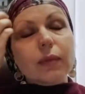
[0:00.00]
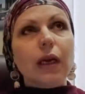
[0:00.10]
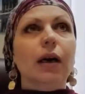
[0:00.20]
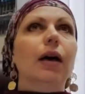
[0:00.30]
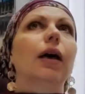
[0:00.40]

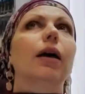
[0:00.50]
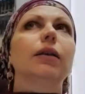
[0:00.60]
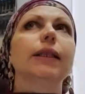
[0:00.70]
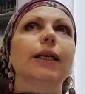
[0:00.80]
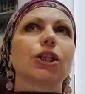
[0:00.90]

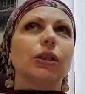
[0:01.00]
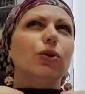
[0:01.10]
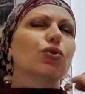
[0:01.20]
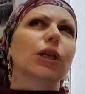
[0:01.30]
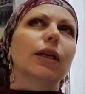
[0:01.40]
А дальше,
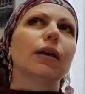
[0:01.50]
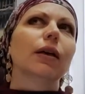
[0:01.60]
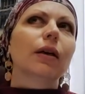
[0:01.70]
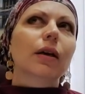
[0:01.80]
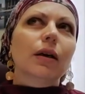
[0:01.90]
неужели
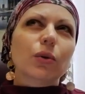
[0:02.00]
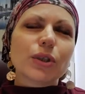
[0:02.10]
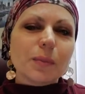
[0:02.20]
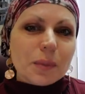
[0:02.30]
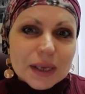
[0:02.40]

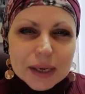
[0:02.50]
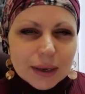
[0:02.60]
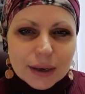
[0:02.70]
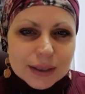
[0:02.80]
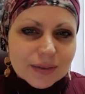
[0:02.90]

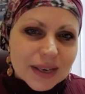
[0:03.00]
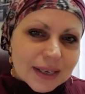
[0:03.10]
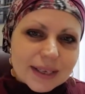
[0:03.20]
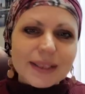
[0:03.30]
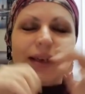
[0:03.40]
Успех
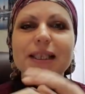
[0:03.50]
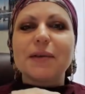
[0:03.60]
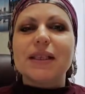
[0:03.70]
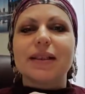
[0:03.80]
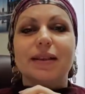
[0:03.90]
освоения языка
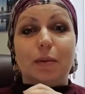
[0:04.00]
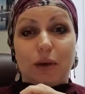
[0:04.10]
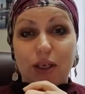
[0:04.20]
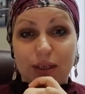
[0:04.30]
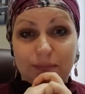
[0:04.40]
зависит от
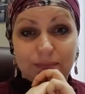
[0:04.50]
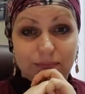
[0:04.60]
домашки.